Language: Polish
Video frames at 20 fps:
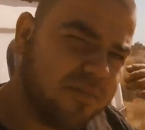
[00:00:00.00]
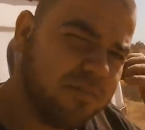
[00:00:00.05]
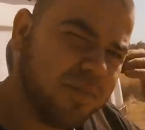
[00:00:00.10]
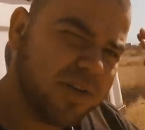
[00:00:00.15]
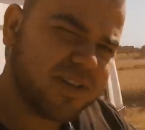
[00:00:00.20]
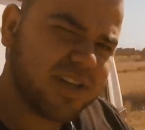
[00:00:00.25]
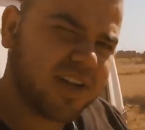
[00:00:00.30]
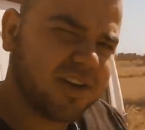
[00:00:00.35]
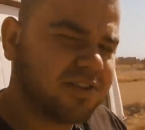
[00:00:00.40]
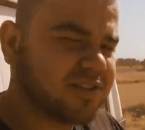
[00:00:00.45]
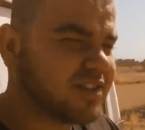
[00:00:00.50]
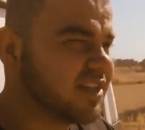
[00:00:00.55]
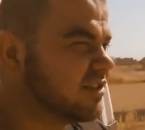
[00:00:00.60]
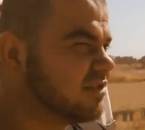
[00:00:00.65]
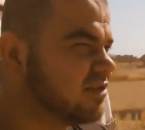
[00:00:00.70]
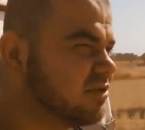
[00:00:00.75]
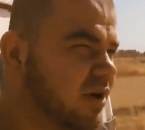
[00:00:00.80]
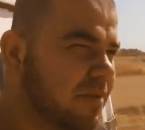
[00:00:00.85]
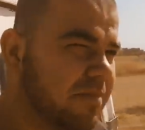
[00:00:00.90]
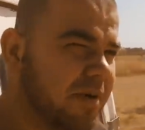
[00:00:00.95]
kompletnego
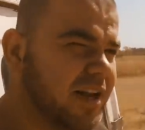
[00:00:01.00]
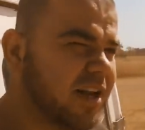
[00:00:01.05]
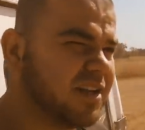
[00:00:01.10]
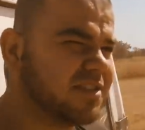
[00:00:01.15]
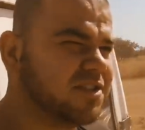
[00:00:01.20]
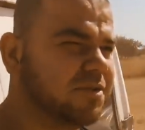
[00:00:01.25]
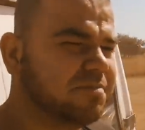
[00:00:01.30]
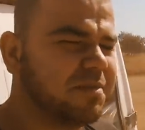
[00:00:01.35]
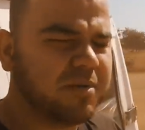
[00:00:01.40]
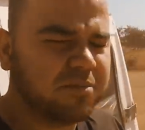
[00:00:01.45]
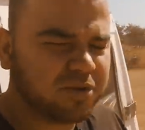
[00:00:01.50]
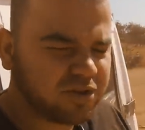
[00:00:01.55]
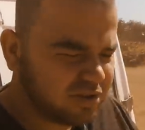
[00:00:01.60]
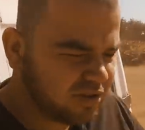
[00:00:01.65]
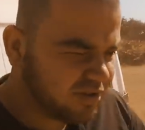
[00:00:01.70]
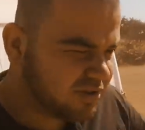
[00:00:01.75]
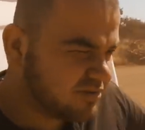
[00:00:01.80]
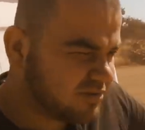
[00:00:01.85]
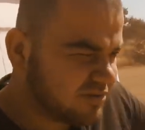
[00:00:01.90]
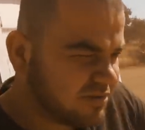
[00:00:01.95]
sensu łapania stopa, bo
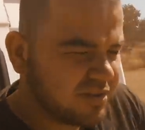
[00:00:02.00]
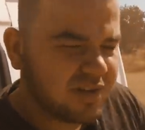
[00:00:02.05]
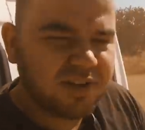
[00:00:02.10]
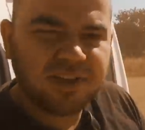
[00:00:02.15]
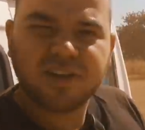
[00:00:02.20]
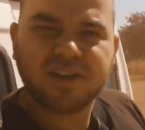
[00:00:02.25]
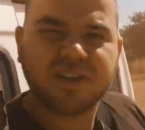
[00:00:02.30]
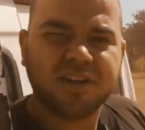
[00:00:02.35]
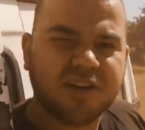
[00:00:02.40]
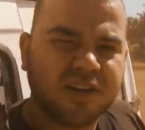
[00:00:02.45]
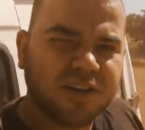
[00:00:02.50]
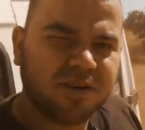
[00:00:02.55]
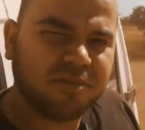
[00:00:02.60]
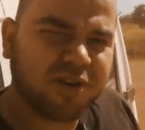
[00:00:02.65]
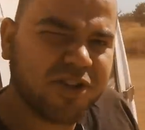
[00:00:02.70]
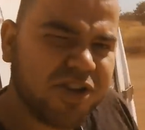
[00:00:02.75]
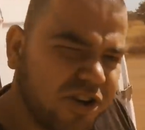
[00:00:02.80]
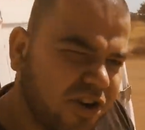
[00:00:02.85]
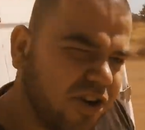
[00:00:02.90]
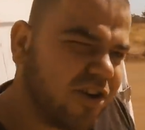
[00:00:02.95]
to
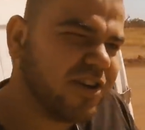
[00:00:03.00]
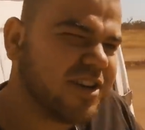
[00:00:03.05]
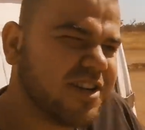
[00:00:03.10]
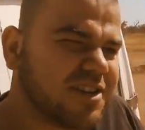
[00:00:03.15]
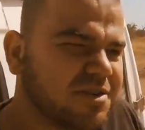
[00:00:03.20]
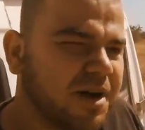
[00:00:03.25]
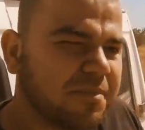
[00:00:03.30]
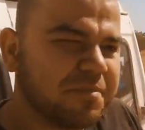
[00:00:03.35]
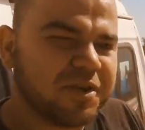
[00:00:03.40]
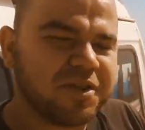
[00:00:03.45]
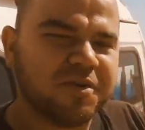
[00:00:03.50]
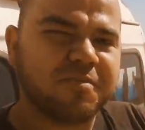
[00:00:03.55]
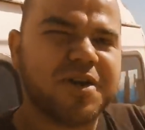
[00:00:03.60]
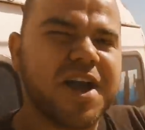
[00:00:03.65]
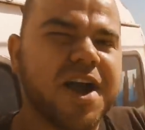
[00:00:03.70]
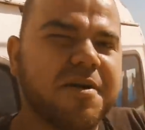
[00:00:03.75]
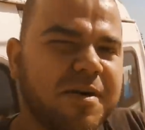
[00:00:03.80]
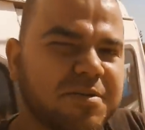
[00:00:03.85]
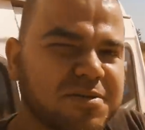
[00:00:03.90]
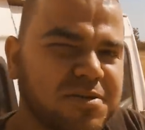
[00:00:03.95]
bo nikogo nie złapię, no bo
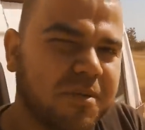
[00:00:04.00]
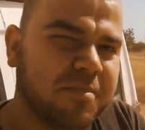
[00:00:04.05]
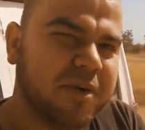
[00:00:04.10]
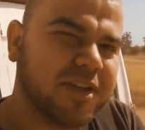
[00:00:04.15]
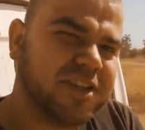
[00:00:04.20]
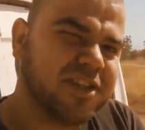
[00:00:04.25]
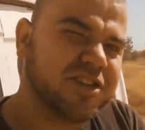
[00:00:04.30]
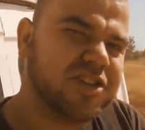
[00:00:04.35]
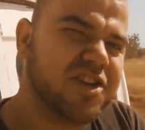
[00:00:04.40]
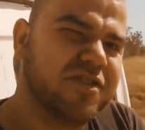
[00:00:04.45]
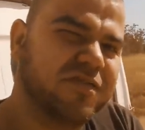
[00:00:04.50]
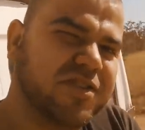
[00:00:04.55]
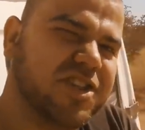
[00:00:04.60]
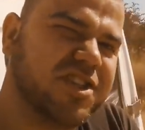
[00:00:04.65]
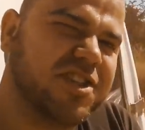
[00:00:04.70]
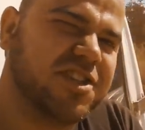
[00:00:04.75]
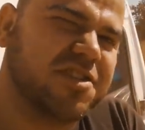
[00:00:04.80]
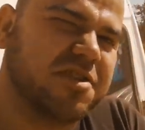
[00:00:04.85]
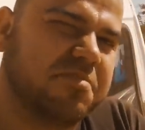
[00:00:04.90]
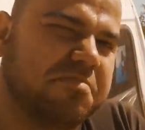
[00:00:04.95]
jak mam złapać, jeżeli
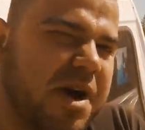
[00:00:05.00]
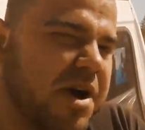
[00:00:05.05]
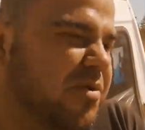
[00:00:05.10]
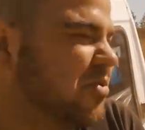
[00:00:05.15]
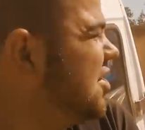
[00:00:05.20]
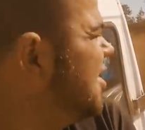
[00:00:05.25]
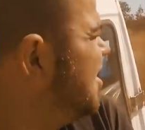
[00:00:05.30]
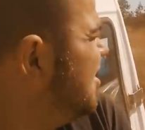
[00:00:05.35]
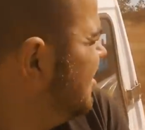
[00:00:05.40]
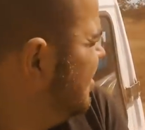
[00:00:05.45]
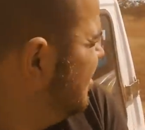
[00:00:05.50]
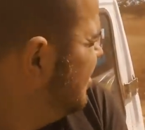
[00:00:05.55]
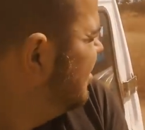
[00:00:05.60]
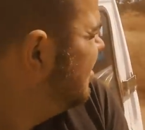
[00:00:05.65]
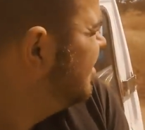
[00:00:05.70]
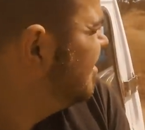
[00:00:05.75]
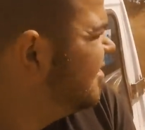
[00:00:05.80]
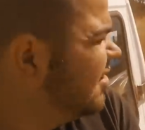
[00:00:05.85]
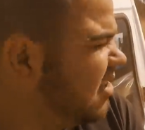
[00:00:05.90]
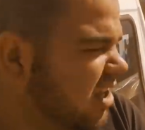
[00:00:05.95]
wszyscy są pełni.
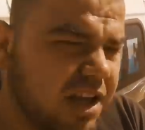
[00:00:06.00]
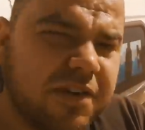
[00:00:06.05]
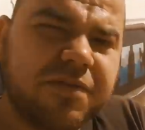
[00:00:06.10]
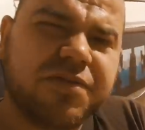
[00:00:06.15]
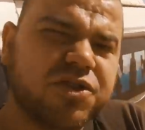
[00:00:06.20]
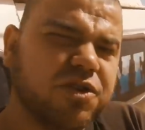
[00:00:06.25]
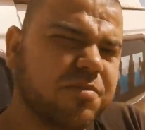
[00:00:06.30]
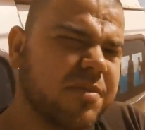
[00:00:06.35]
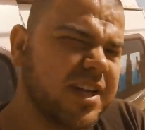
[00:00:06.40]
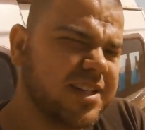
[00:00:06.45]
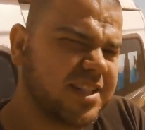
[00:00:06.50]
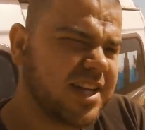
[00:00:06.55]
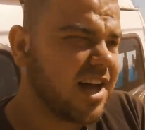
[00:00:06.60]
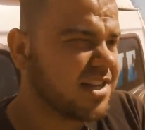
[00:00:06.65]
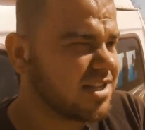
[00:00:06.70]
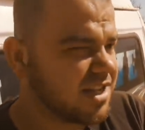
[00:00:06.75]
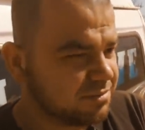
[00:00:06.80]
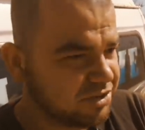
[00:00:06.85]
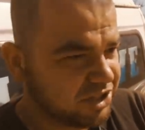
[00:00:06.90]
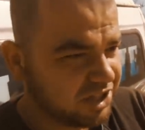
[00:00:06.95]
I w sumie
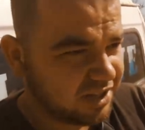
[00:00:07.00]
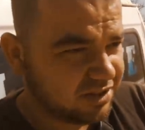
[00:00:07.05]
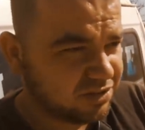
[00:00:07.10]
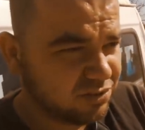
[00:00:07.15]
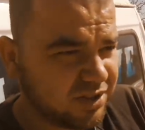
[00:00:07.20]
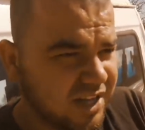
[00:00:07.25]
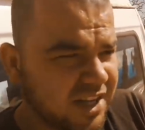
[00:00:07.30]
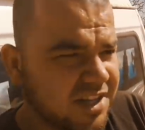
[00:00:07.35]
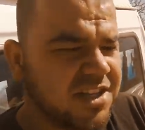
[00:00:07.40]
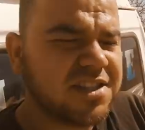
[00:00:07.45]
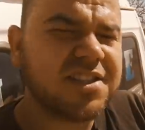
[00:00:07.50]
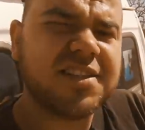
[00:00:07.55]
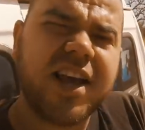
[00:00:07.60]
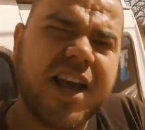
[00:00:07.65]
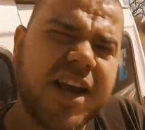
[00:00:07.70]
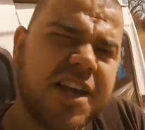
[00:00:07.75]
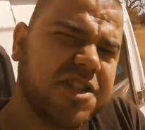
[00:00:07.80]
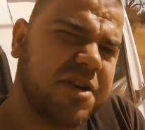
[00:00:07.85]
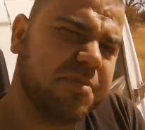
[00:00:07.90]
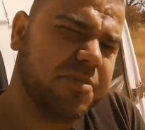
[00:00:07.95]
zgadzam się. Tutaj nic nie
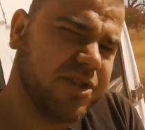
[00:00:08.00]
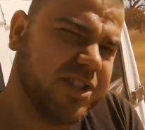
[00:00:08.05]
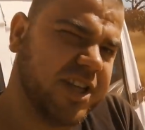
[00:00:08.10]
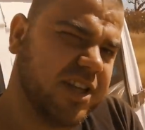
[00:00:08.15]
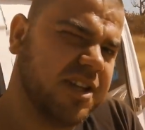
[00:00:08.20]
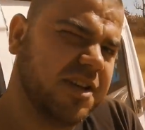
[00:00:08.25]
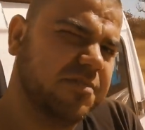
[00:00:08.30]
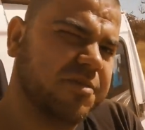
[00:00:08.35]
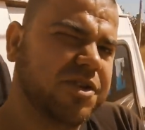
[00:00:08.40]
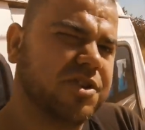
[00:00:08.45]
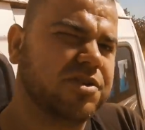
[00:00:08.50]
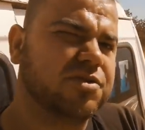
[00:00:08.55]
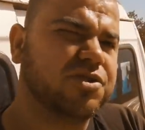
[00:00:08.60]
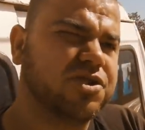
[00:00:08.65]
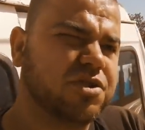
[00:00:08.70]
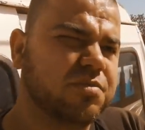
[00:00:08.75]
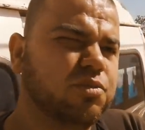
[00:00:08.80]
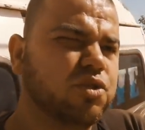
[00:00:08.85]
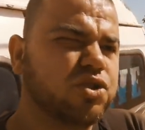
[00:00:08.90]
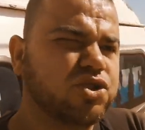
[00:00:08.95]
jedzie poza tymi,
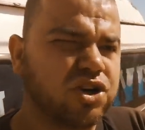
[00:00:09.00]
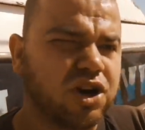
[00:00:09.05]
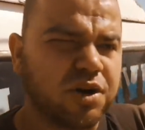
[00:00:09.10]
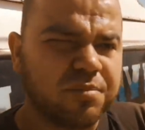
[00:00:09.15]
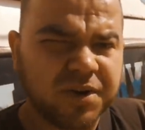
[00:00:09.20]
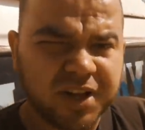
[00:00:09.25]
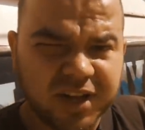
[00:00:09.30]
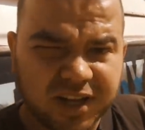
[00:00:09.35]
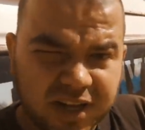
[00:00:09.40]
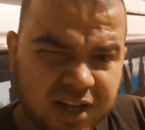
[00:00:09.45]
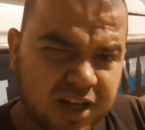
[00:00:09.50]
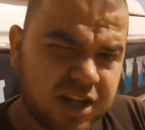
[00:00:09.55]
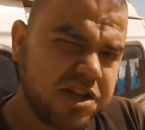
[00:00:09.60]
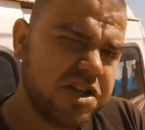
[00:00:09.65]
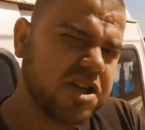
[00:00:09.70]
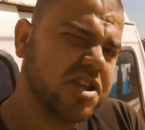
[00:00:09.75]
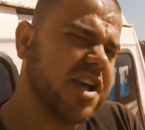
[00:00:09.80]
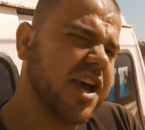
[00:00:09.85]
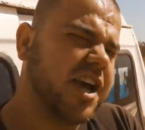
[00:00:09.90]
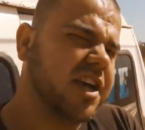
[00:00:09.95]
którzy muszą i
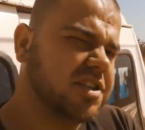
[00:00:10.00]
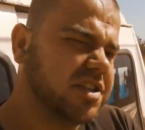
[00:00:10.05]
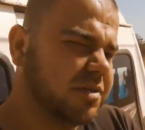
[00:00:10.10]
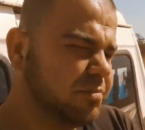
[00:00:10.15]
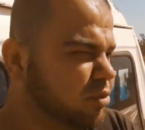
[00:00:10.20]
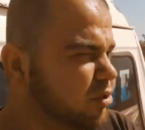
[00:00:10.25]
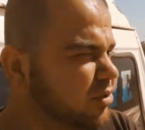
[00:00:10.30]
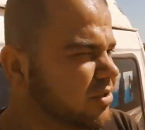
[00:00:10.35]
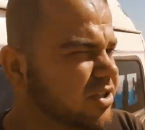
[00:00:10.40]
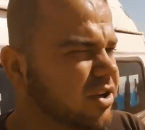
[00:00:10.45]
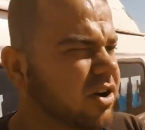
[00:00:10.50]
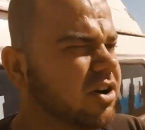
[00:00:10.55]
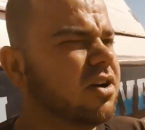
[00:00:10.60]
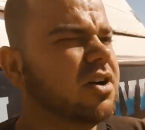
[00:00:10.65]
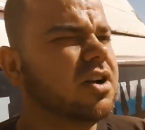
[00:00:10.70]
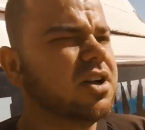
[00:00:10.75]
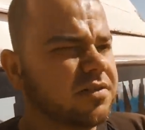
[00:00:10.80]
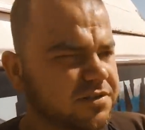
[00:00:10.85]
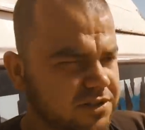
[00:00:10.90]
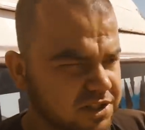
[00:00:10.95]
nikt nie jedzie pusto.
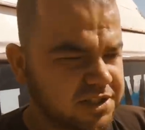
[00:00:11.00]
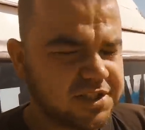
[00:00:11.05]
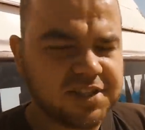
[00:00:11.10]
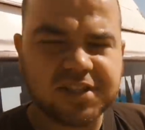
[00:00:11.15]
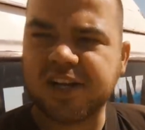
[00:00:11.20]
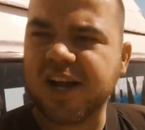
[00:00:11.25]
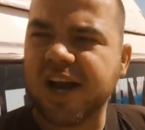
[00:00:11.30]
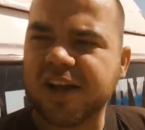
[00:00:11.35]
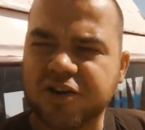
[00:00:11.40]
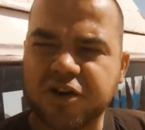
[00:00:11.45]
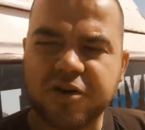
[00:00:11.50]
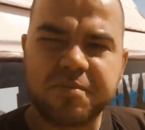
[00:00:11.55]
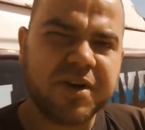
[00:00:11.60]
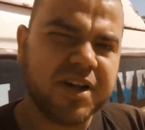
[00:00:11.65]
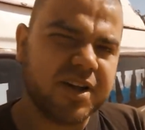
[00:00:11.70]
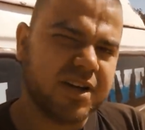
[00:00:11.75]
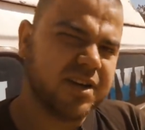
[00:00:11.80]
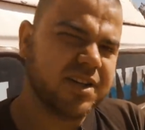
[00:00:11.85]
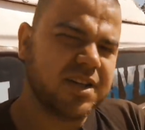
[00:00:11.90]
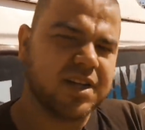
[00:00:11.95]
Wszyscy jadą
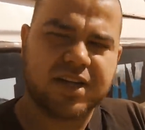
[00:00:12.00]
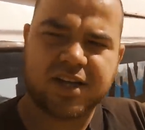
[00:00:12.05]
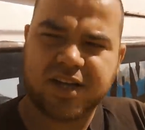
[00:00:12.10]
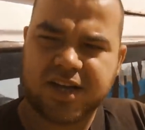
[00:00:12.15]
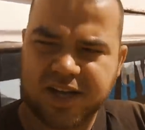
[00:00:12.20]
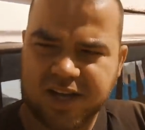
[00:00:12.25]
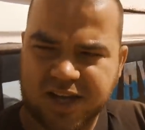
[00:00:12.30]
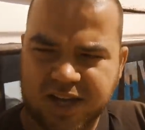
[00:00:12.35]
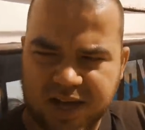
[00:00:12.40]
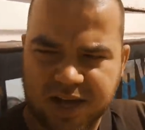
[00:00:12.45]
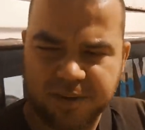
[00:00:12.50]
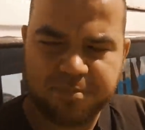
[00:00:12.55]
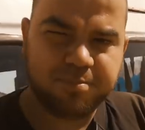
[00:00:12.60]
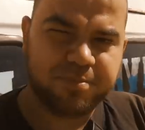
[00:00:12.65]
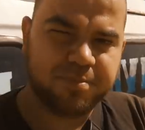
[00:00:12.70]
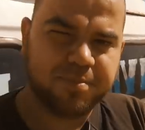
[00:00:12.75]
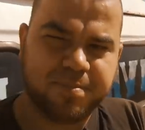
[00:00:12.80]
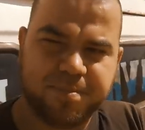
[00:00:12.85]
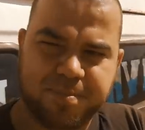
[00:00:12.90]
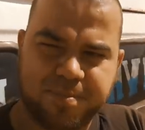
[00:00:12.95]
e,
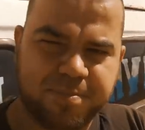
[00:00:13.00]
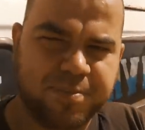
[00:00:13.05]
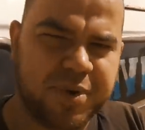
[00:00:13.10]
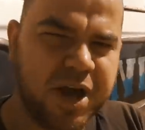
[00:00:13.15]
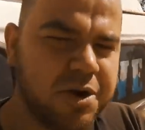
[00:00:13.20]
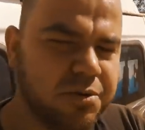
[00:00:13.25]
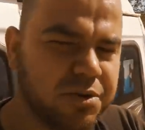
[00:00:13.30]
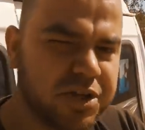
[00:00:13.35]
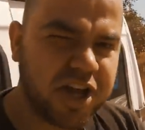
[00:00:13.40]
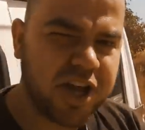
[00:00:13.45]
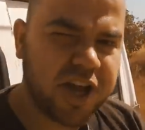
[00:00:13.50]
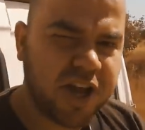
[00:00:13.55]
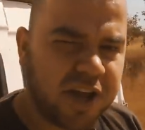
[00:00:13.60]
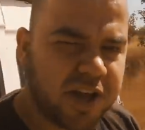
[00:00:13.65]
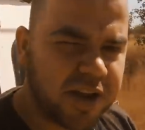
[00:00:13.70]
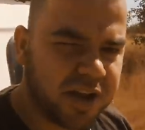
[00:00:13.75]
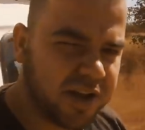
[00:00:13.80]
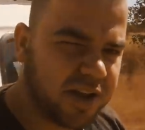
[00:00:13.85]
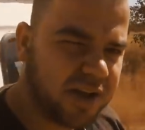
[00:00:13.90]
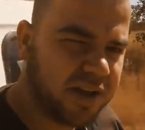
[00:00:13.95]
pełni
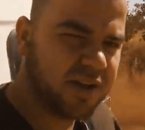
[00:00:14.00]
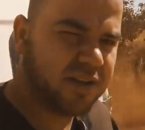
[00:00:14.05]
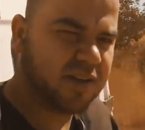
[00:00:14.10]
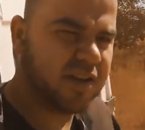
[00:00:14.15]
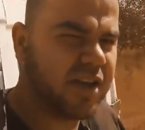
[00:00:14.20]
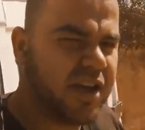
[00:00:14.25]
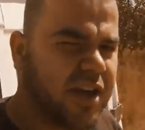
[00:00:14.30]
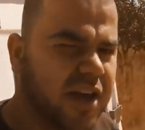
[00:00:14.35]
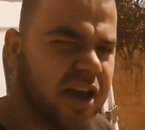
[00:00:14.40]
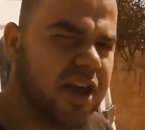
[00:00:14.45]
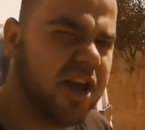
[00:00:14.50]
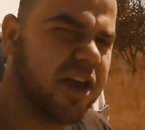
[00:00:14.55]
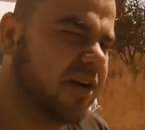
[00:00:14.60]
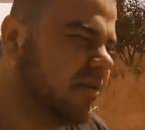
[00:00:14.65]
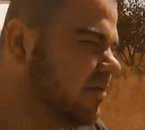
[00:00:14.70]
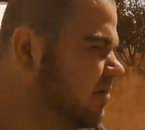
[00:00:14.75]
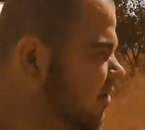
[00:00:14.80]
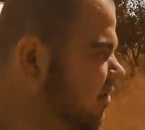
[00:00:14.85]
i